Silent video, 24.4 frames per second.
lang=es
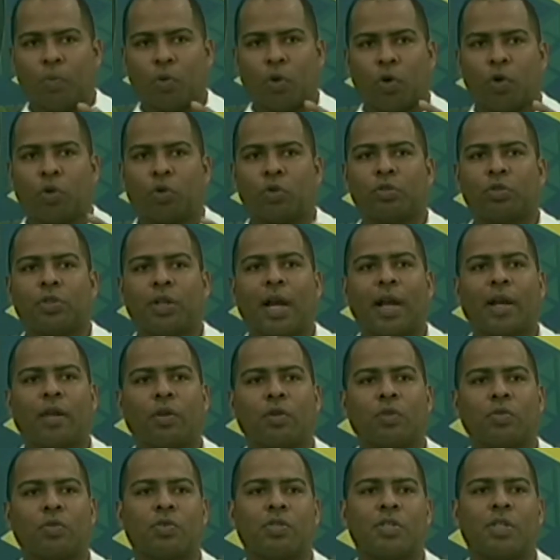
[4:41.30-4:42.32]
Por lo
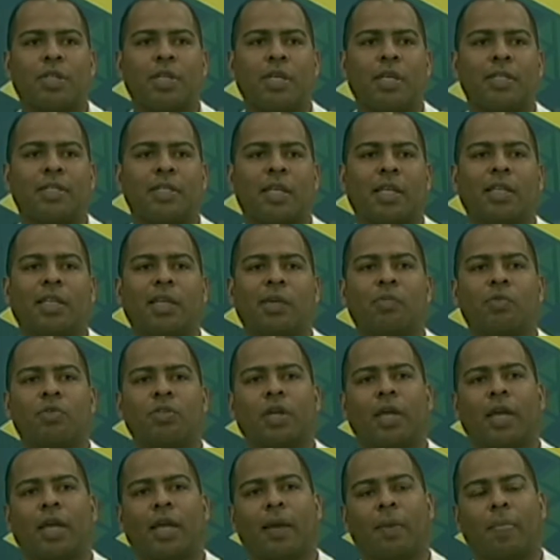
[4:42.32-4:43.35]
contrario, si
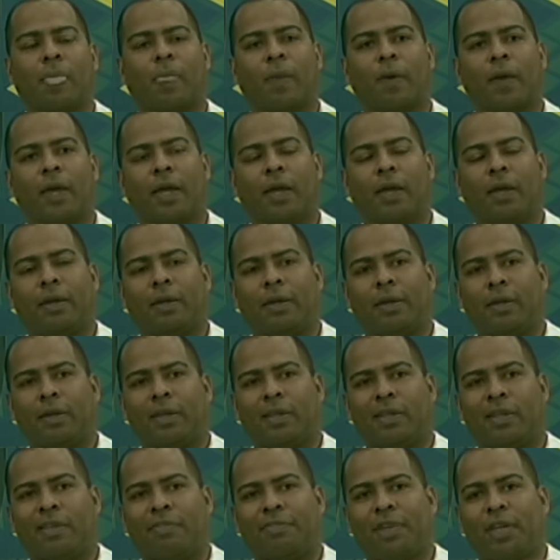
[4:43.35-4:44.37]
sentimos que
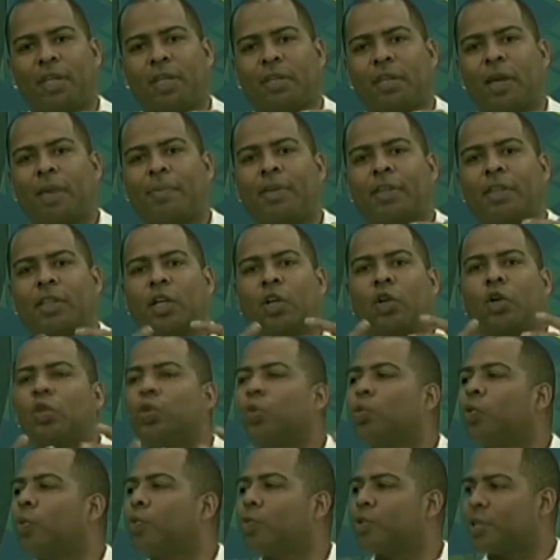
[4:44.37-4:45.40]
definitivamente no
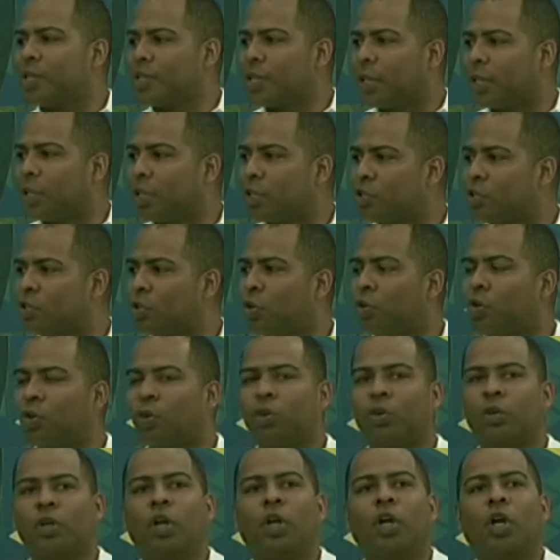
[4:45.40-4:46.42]
tuvimos esa
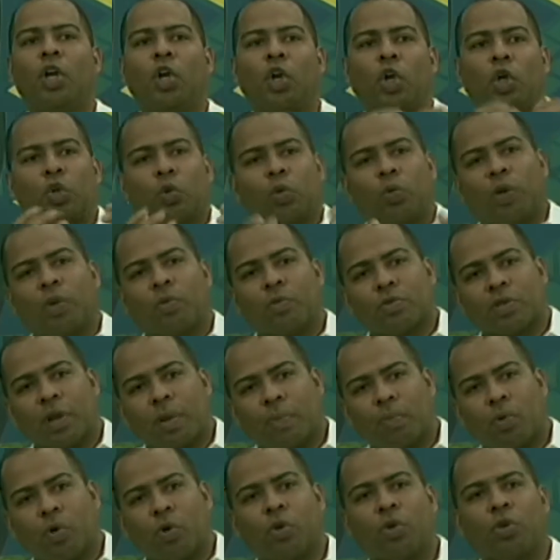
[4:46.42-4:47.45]
atención, no tuvimos
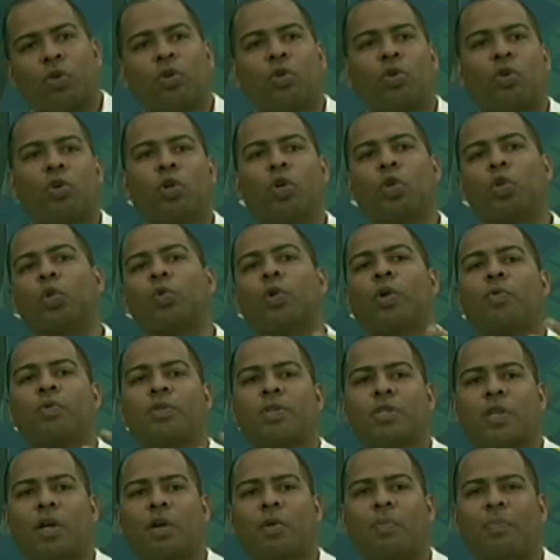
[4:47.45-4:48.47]
apoyo, no
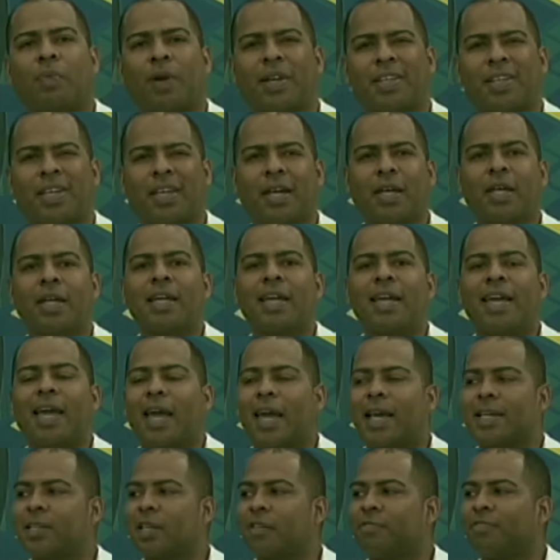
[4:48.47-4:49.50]
tuvimos esa compañía,
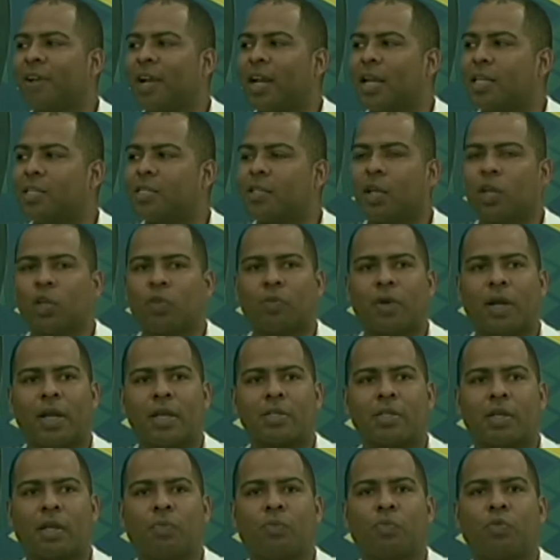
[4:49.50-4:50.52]
esas falencias nos van
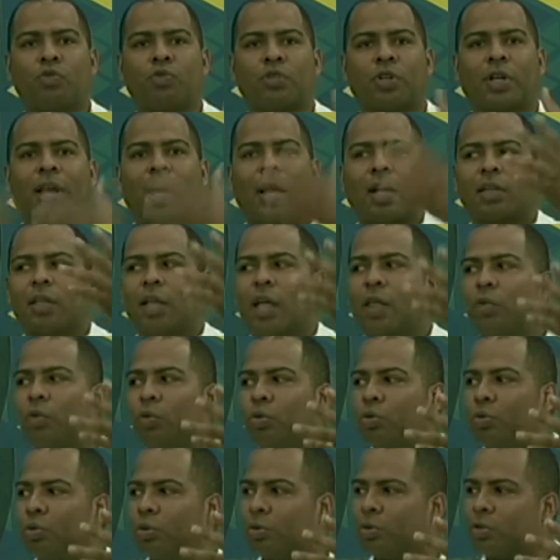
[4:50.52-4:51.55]
a hacer buscar de
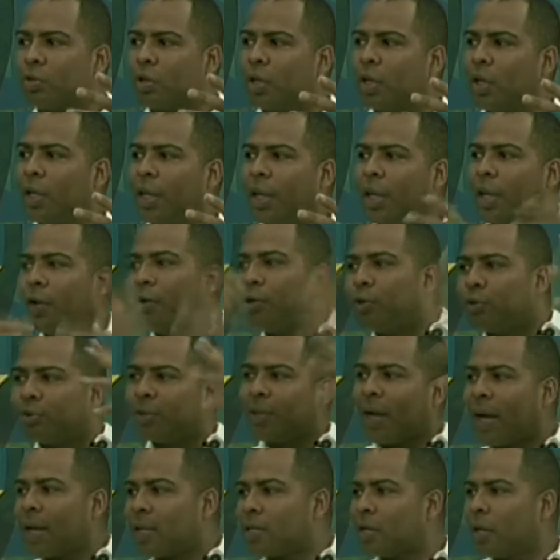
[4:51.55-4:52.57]
adultos,
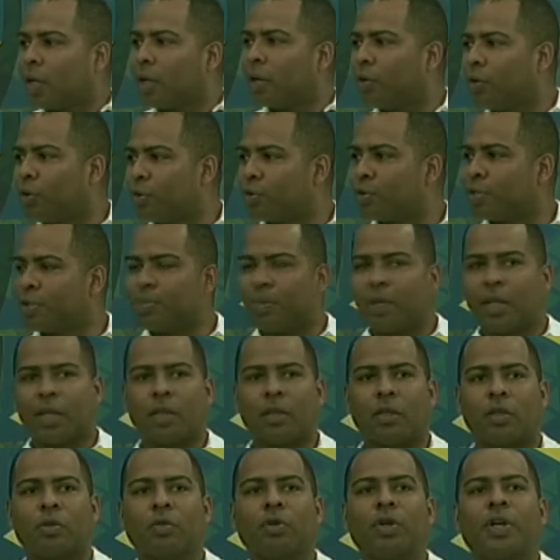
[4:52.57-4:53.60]
encontrar ese
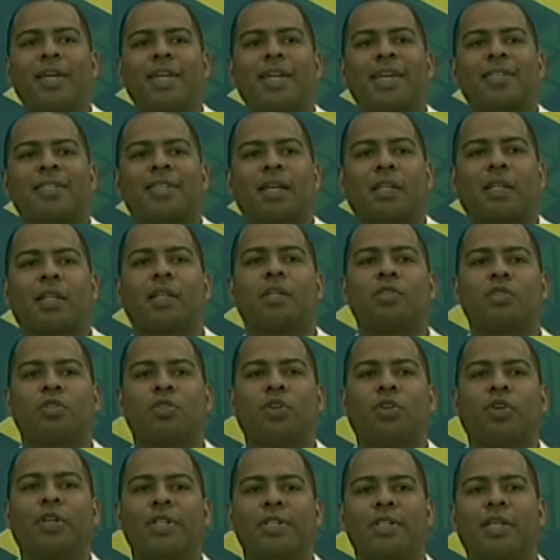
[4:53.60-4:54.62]
reconocimiento y esa
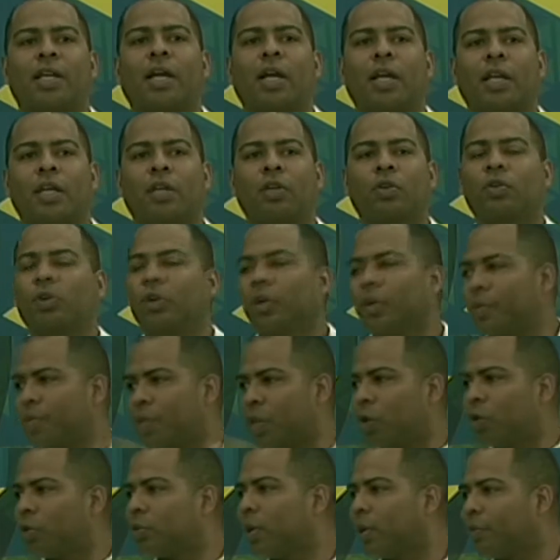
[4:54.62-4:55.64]
atención y ese cariño
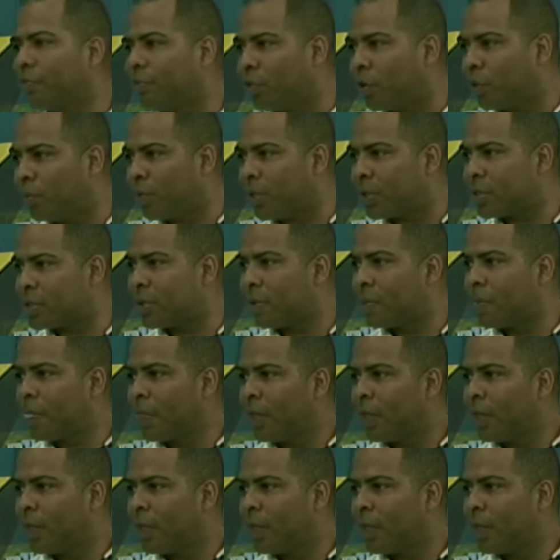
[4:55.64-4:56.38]
de otras formas.